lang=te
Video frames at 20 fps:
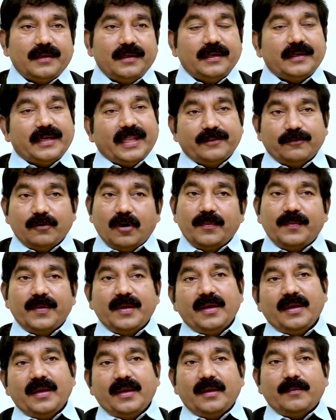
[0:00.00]
ఈ టెన్త్ లోపే
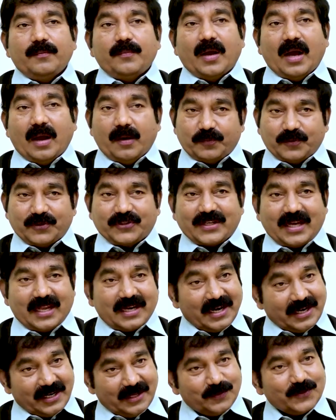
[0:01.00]
పుస్తకాలు
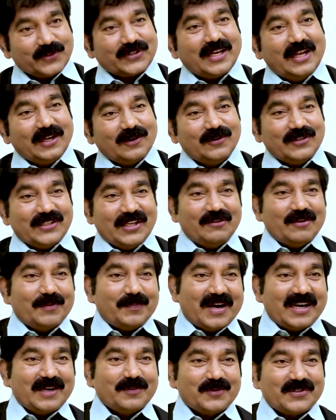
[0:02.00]
కంటే ఈ పుస్తకాలు ఎక్కువ చదివారు పాటల